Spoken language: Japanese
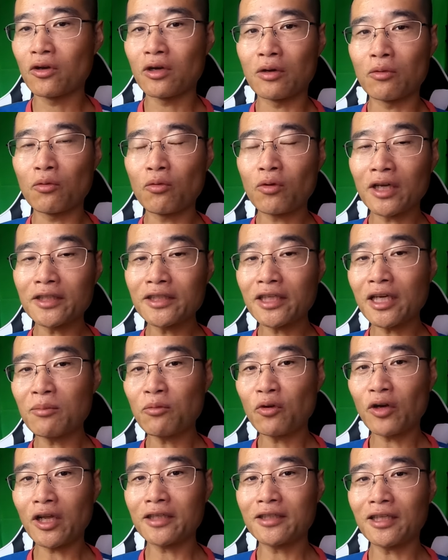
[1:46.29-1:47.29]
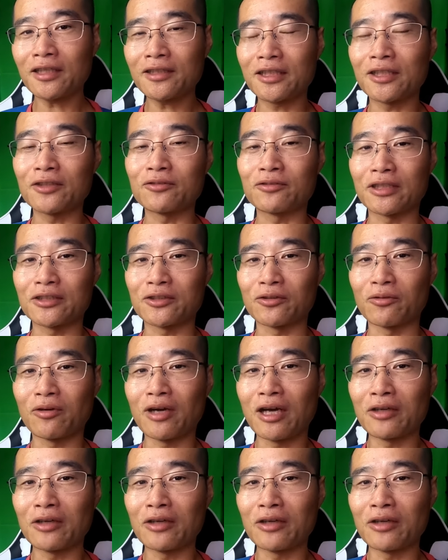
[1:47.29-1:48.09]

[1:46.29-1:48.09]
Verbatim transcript: お金がもらえたっていうんですよ。